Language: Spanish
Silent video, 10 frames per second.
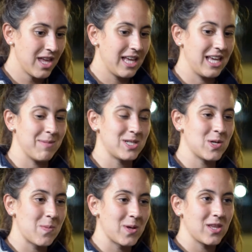Y me
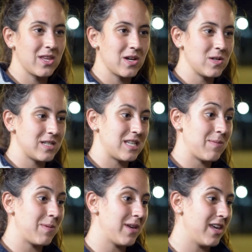llevo un montón de cosas, a
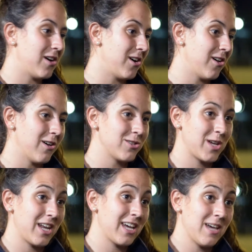mí me dio, yo
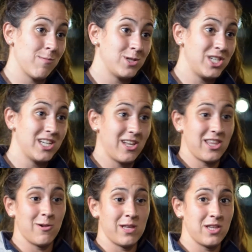arranqué muy chica, ahora
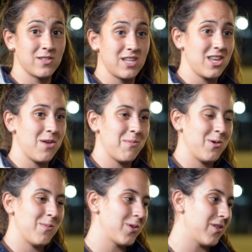tengo 22 años, me
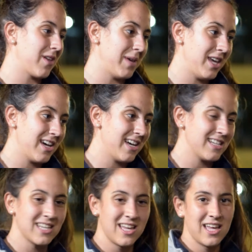dio un montón de
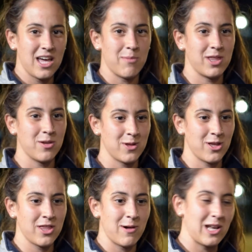amigas, aprendí un
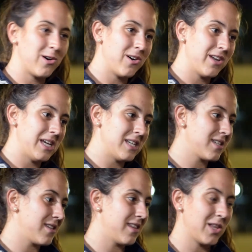montón de valores,
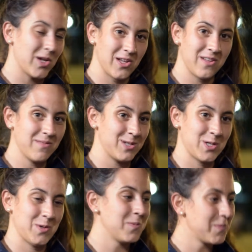de todo me llevo.